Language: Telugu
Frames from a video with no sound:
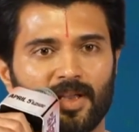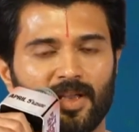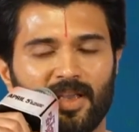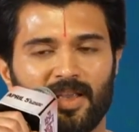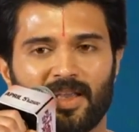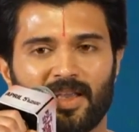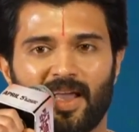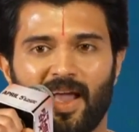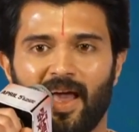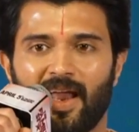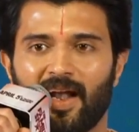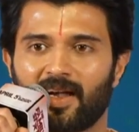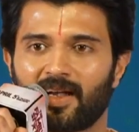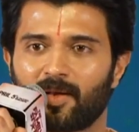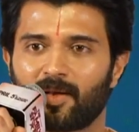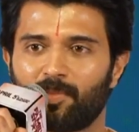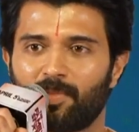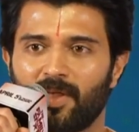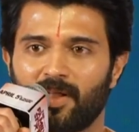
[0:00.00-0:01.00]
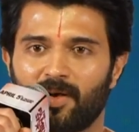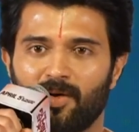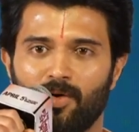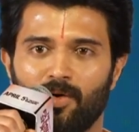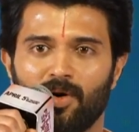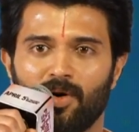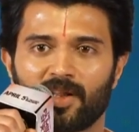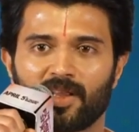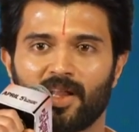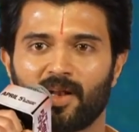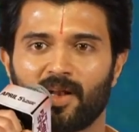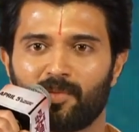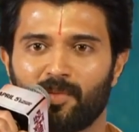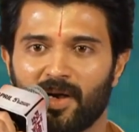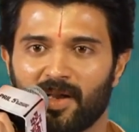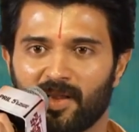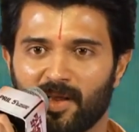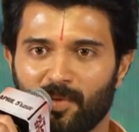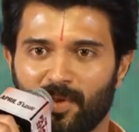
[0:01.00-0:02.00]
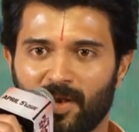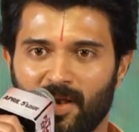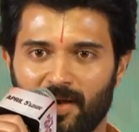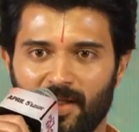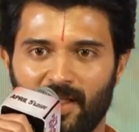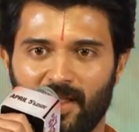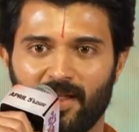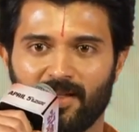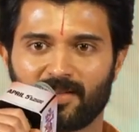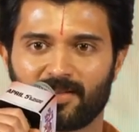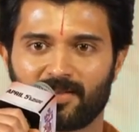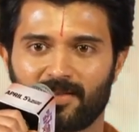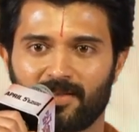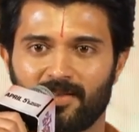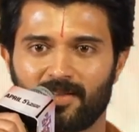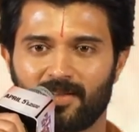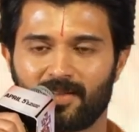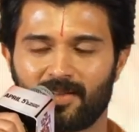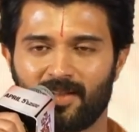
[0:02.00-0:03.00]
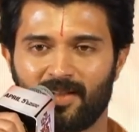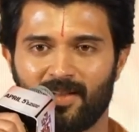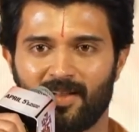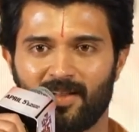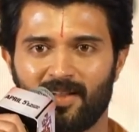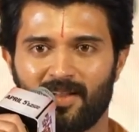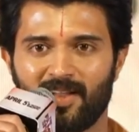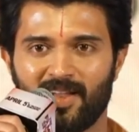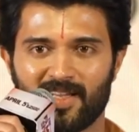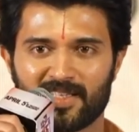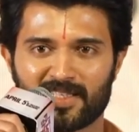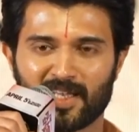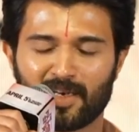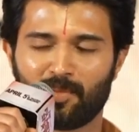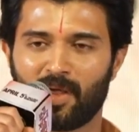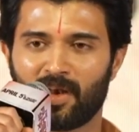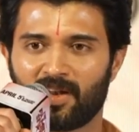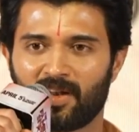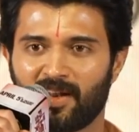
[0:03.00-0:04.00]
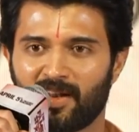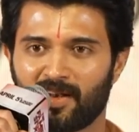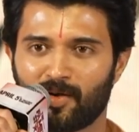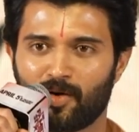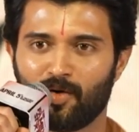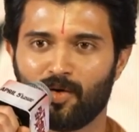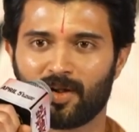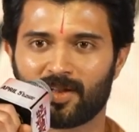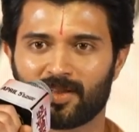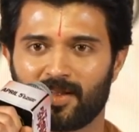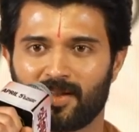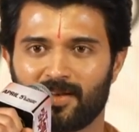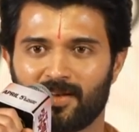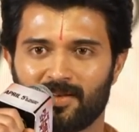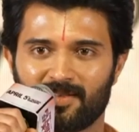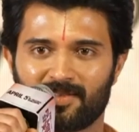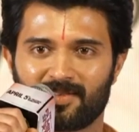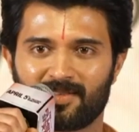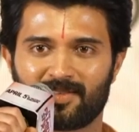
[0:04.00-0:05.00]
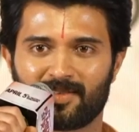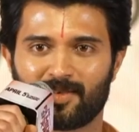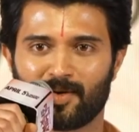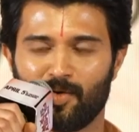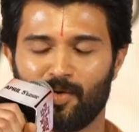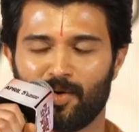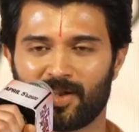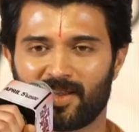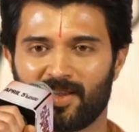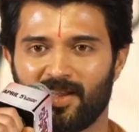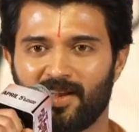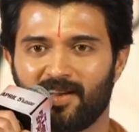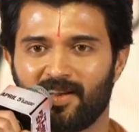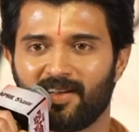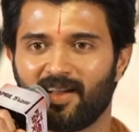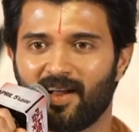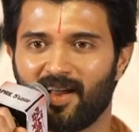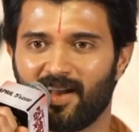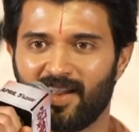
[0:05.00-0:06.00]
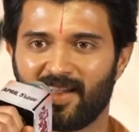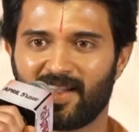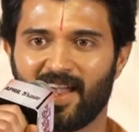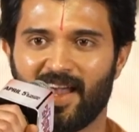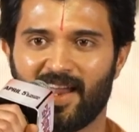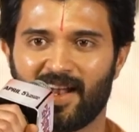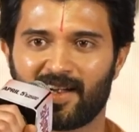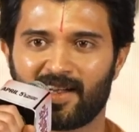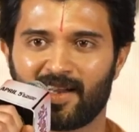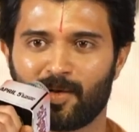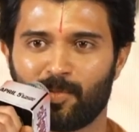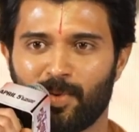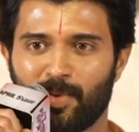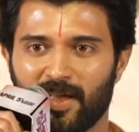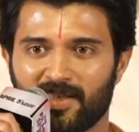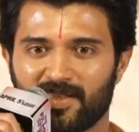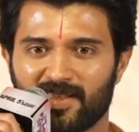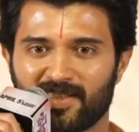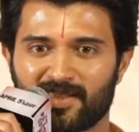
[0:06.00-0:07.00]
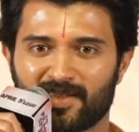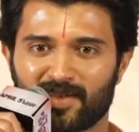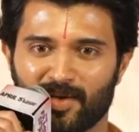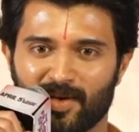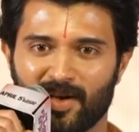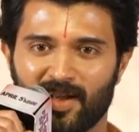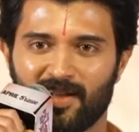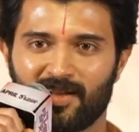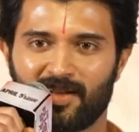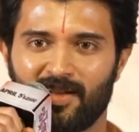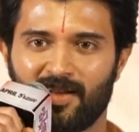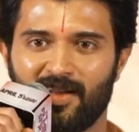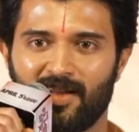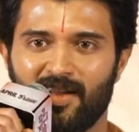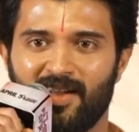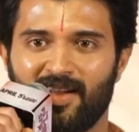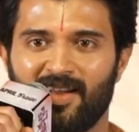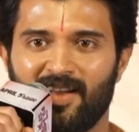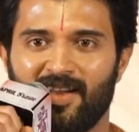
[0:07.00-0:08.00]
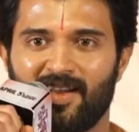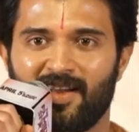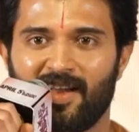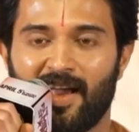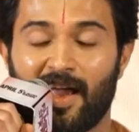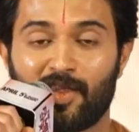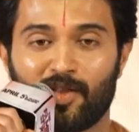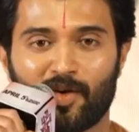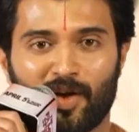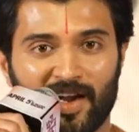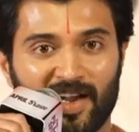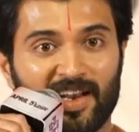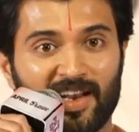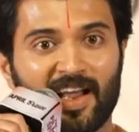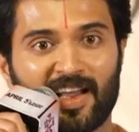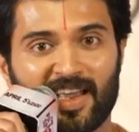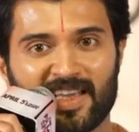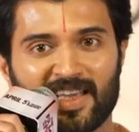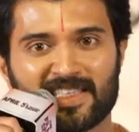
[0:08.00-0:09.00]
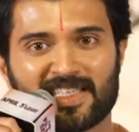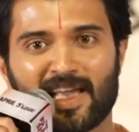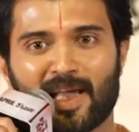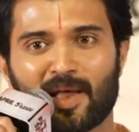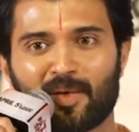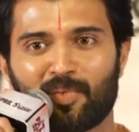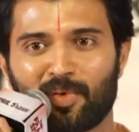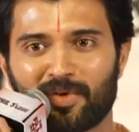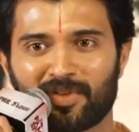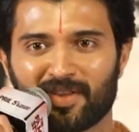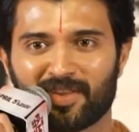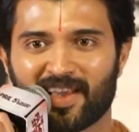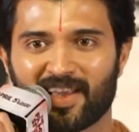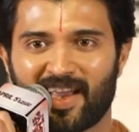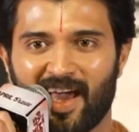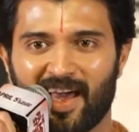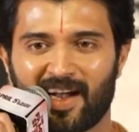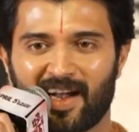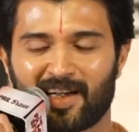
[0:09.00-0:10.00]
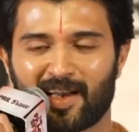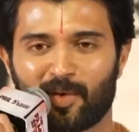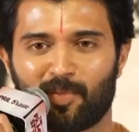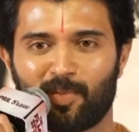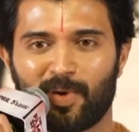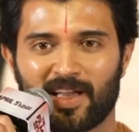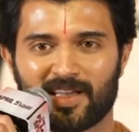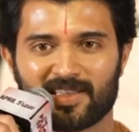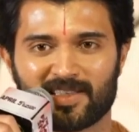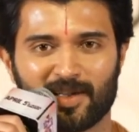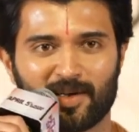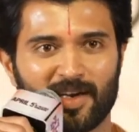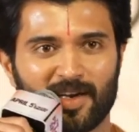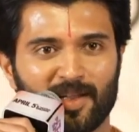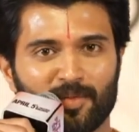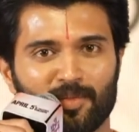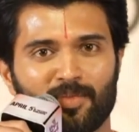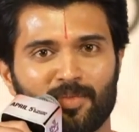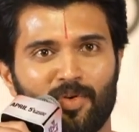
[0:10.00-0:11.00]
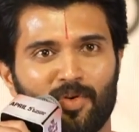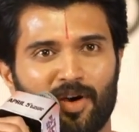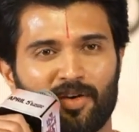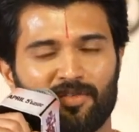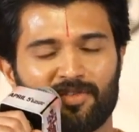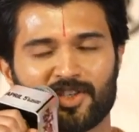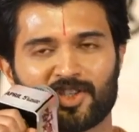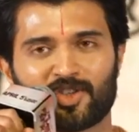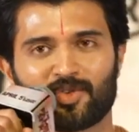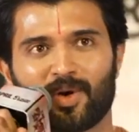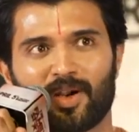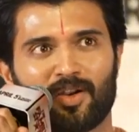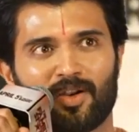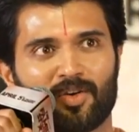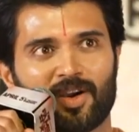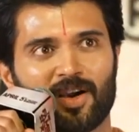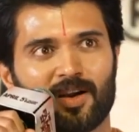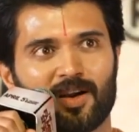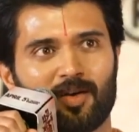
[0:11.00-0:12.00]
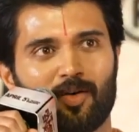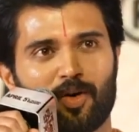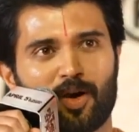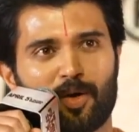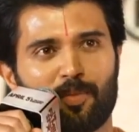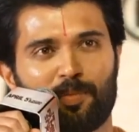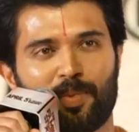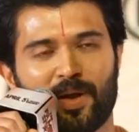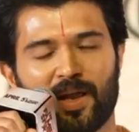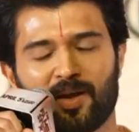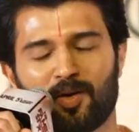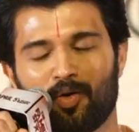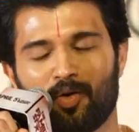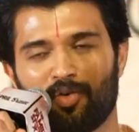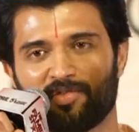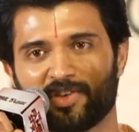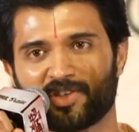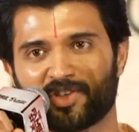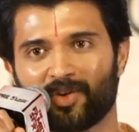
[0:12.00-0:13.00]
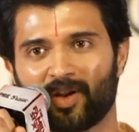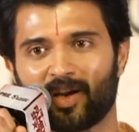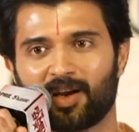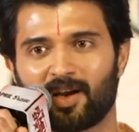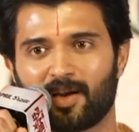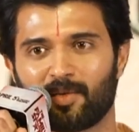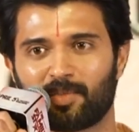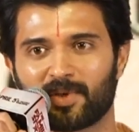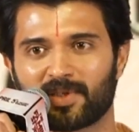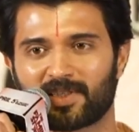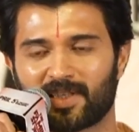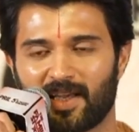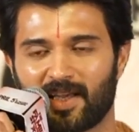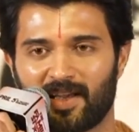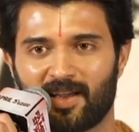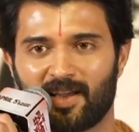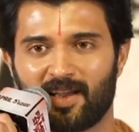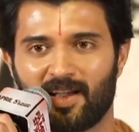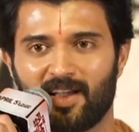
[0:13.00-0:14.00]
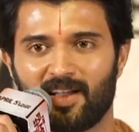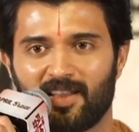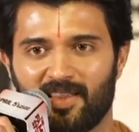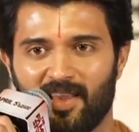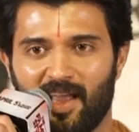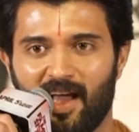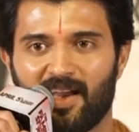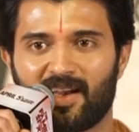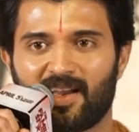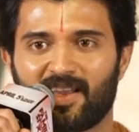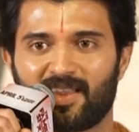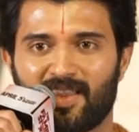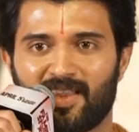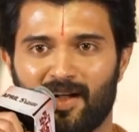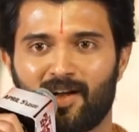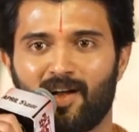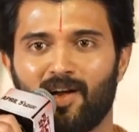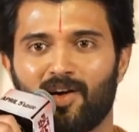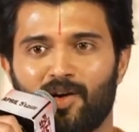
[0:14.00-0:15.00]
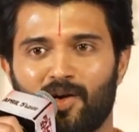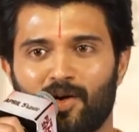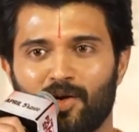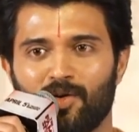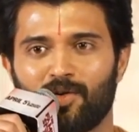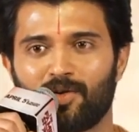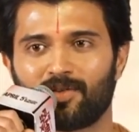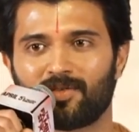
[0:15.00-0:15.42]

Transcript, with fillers: ఈ క్యారెక్టర్ పేరు గోవర్ధన్ అని పెడదామని అడిగా ఈ సినిమాలో నేను గోవర్ధన్ గోవర్ధన్ అనే క్యారెక్టర్ ప్లే చేస్తున్నా ఎందుకంటే నాకు ఈజీ అయిపోతుంది క్యారెక్టర్ ప్లే చేయడం ఒక విజువల్ ఒక ఒక పేరు విజువల్గా అనిపిస్తే దానికి తగ్గట్టు